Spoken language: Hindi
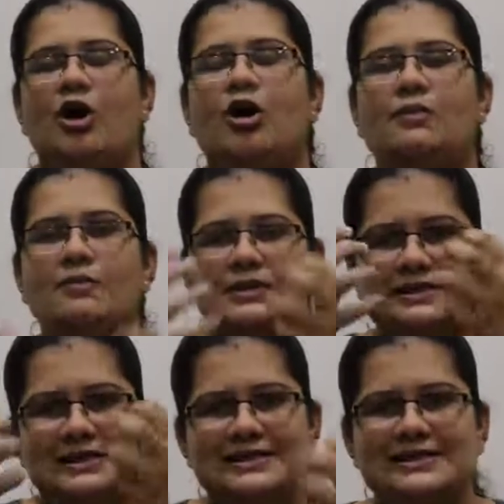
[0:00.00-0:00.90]
और
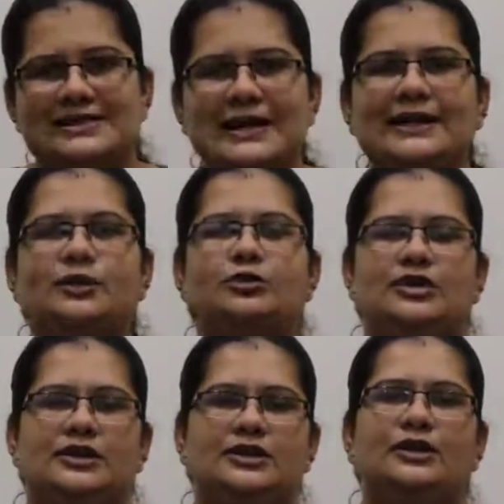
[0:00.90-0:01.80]
मसल्स टाइट हो
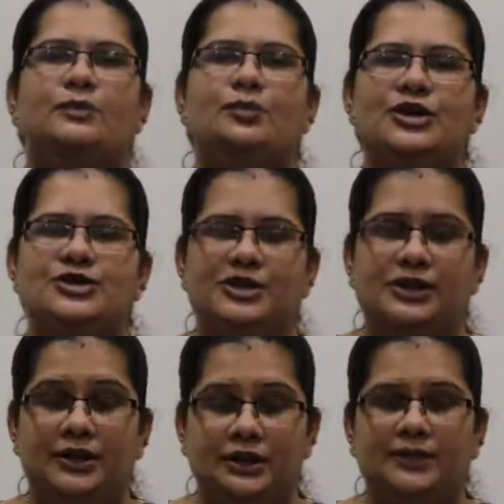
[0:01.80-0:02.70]
जाती है पूरे शरीर